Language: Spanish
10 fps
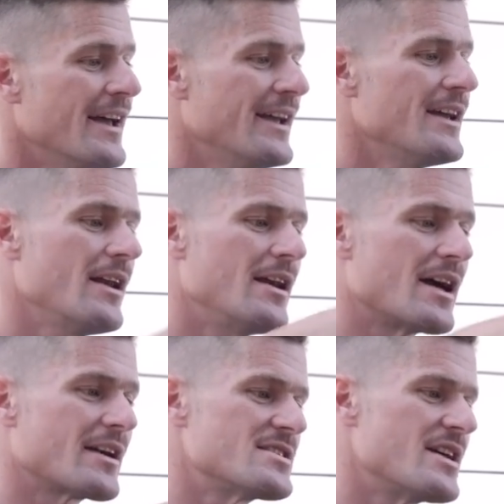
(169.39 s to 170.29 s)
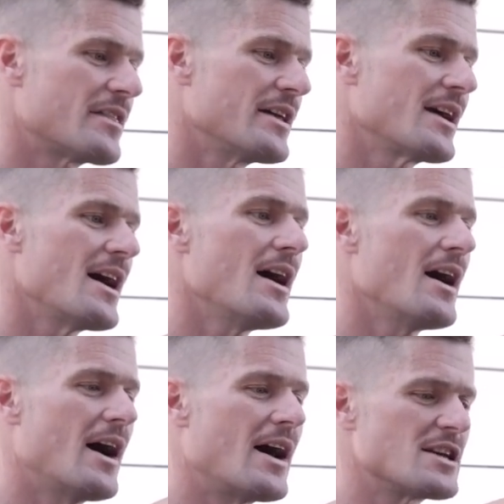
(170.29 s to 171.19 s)
y la que se
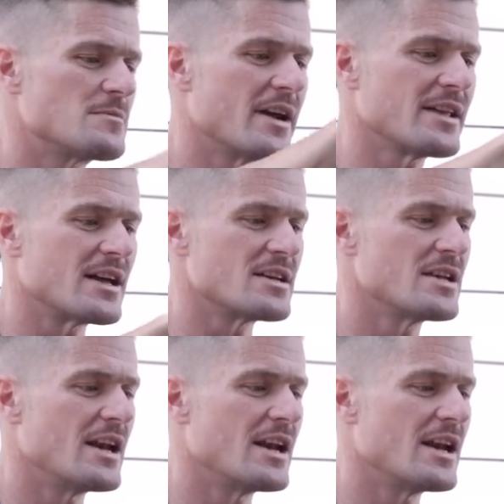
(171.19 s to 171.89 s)
acerca a las manetas.